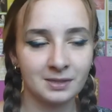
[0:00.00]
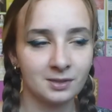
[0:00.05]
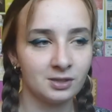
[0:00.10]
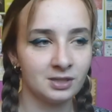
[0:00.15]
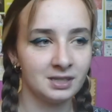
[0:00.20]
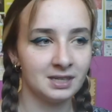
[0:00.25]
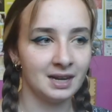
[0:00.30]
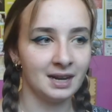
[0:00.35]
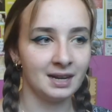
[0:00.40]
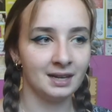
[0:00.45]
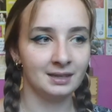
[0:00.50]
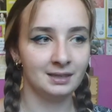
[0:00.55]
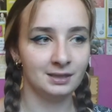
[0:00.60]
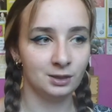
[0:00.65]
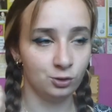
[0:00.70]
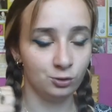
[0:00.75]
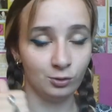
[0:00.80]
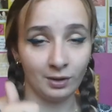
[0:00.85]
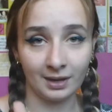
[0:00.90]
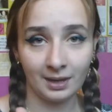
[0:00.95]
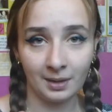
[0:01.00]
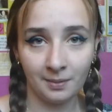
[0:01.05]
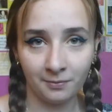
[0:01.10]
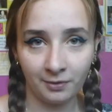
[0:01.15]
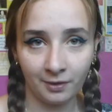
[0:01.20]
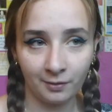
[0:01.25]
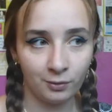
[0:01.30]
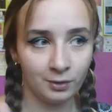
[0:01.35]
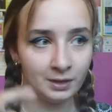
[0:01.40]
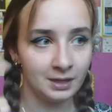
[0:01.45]
parce que j'étais là. Je dois rien me
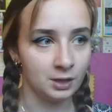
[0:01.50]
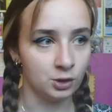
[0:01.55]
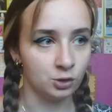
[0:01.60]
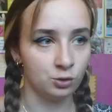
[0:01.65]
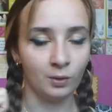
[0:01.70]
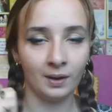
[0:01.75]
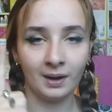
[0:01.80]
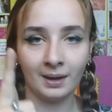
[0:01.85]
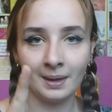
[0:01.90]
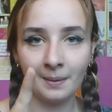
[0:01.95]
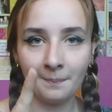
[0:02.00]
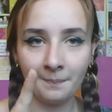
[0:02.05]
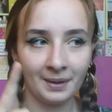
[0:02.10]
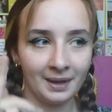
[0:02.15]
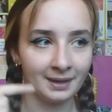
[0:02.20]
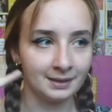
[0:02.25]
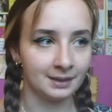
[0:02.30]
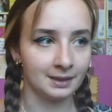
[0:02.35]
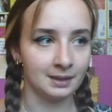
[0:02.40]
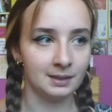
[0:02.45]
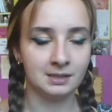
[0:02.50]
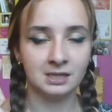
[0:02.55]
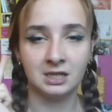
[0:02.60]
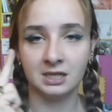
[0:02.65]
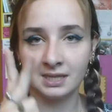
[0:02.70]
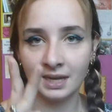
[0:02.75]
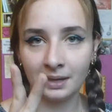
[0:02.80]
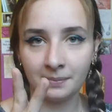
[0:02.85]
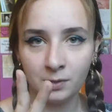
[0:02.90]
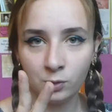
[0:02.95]
faire voler, je dois rien perdre. J'ai
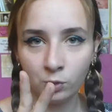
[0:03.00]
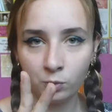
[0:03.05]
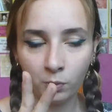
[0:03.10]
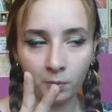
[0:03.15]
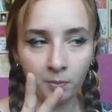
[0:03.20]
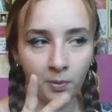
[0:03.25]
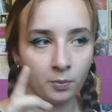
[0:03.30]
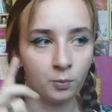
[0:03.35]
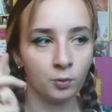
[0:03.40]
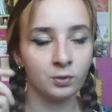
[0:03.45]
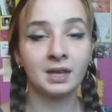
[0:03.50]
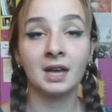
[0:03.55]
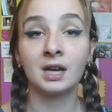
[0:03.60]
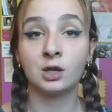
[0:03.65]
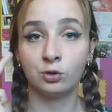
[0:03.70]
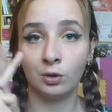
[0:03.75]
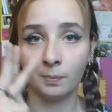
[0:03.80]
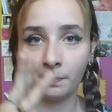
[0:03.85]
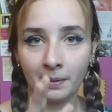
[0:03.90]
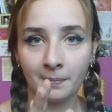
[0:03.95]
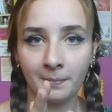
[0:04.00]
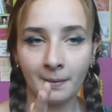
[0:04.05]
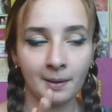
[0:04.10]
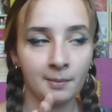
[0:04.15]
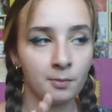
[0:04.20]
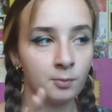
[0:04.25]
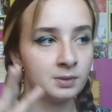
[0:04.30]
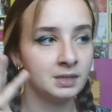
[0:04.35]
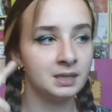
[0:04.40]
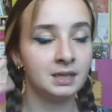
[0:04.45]
5 minutes pour prendre mon train, je dois préparer
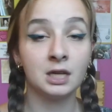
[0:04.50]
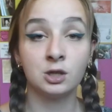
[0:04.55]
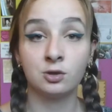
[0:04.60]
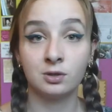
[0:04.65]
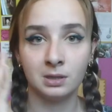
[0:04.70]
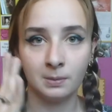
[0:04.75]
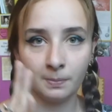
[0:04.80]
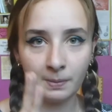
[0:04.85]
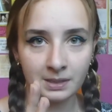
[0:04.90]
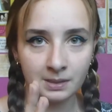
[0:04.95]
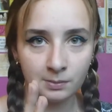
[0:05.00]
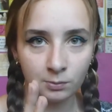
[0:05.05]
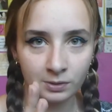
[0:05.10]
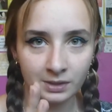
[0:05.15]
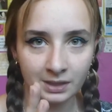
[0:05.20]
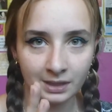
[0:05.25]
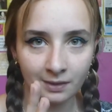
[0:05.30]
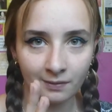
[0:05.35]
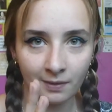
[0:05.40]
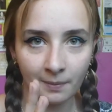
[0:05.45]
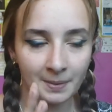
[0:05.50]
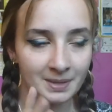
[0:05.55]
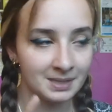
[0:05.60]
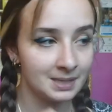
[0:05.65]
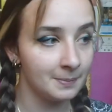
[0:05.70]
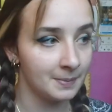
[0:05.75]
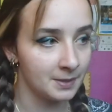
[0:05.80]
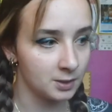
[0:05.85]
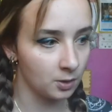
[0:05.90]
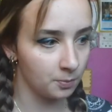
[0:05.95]
mon ticket. Je sais pas si mon ticket va
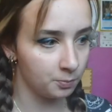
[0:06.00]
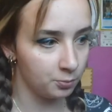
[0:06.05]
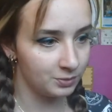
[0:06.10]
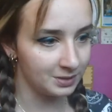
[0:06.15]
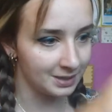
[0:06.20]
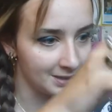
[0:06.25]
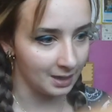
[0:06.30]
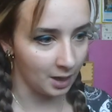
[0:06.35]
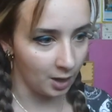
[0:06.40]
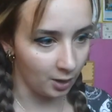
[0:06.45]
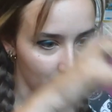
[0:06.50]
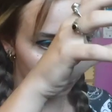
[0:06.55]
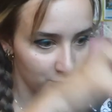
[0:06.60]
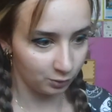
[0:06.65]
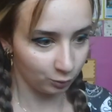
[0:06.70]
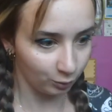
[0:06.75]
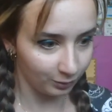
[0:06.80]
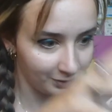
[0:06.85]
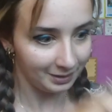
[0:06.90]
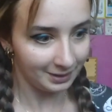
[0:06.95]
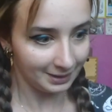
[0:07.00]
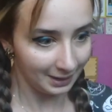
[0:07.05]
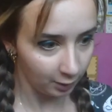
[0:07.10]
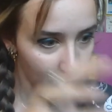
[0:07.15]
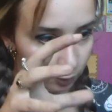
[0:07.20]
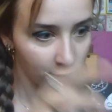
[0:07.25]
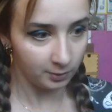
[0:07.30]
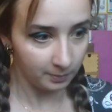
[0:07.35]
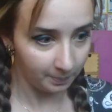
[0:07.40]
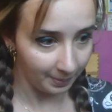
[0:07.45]
passer parce qu'en plus, c'est un truc avec des
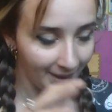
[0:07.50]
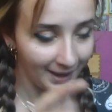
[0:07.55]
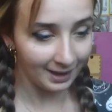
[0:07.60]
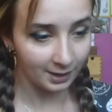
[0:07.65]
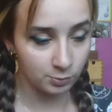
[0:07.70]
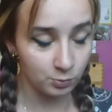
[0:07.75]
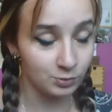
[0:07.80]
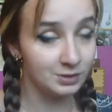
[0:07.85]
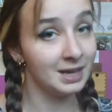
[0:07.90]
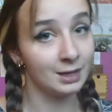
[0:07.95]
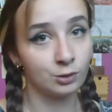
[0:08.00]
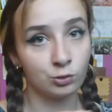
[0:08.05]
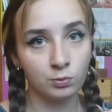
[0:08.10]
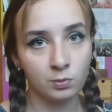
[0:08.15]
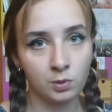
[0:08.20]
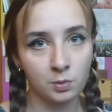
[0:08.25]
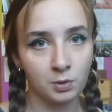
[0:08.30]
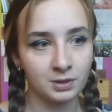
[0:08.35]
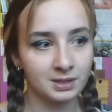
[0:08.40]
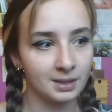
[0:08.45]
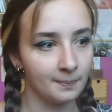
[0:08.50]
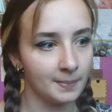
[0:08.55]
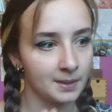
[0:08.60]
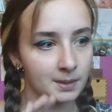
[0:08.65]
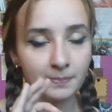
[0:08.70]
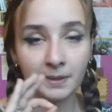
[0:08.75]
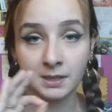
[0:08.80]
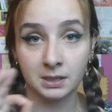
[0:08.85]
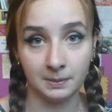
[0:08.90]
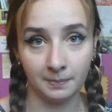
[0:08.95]
codes barres. Je me dis à tout moment ça
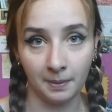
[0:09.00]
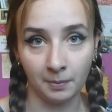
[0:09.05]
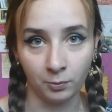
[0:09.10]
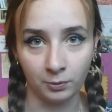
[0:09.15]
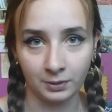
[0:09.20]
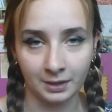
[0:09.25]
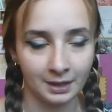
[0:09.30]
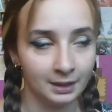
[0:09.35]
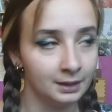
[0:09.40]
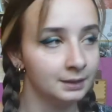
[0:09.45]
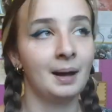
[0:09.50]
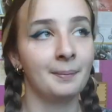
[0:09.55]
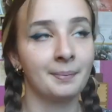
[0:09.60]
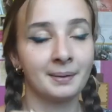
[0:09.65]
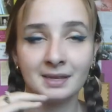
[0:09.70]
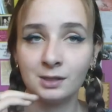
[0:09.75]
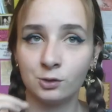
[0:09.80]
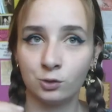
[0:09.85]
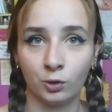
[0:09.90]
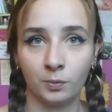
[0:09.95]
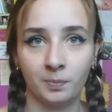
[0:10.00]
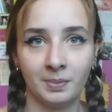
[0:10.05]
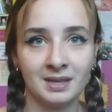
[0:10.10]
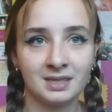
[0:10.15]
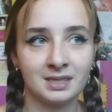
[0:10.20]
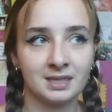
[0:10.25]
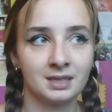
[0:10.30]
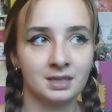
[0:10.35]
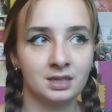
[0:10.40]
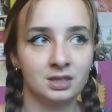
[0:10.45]
passe pas, j'ai pas mon train. Après, sur
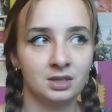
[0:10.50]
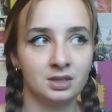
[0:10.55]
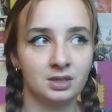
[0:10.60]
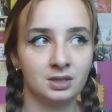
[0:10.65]
place,